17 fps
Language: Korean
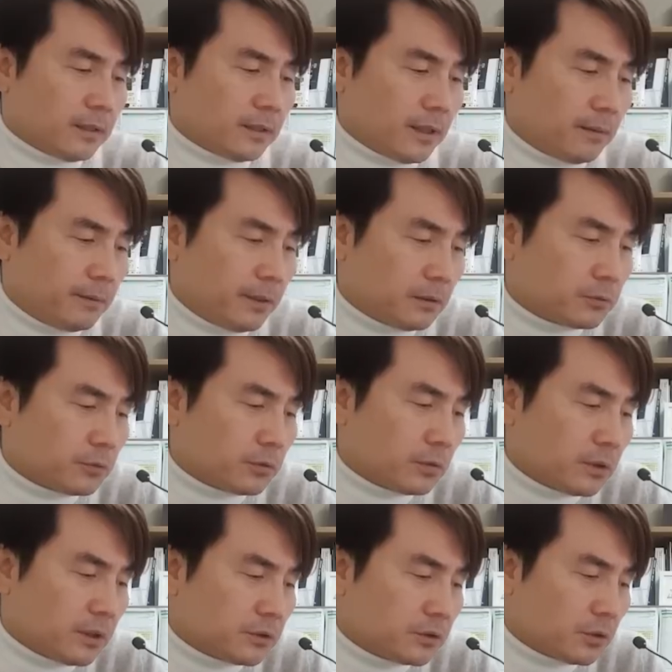다만
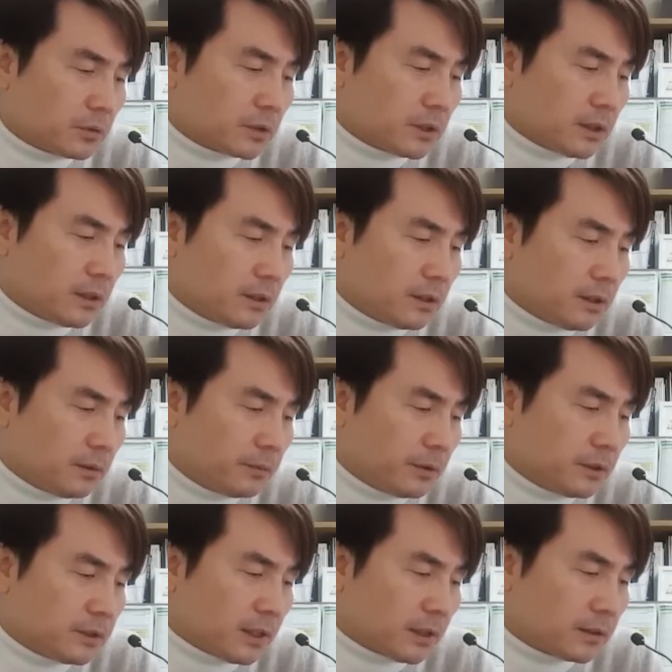구로다 총재는
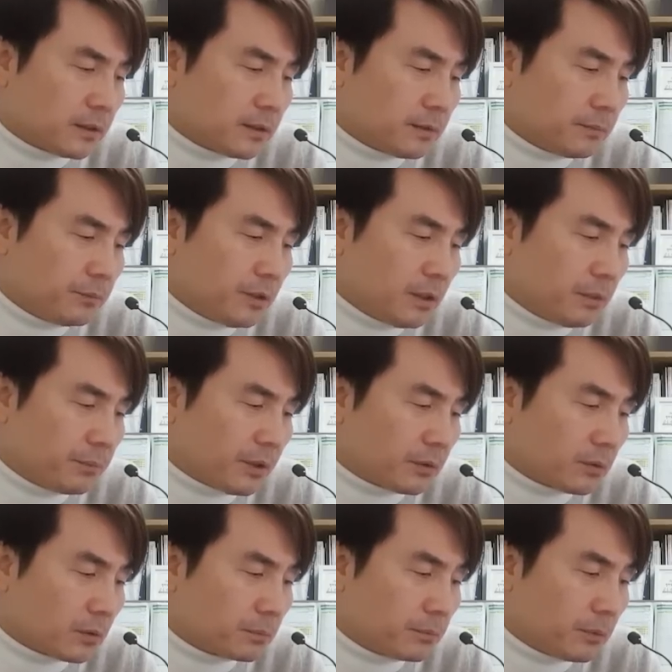이번 장기금리
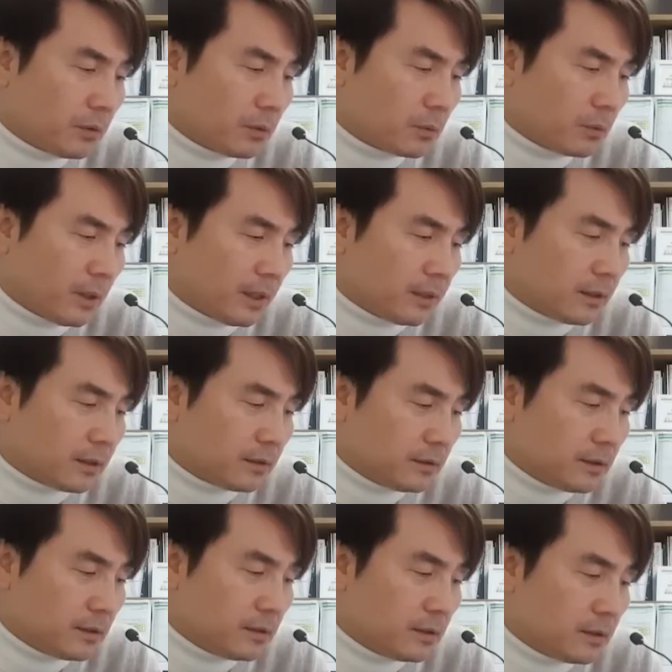변동폭
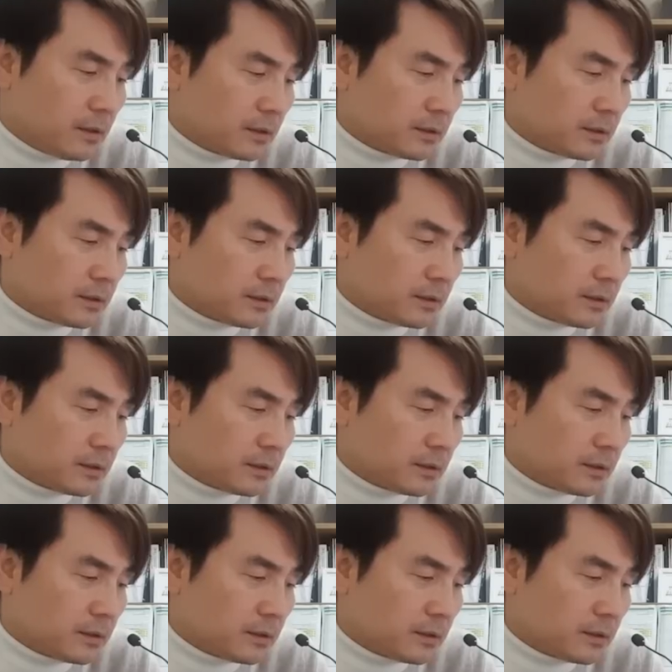완화를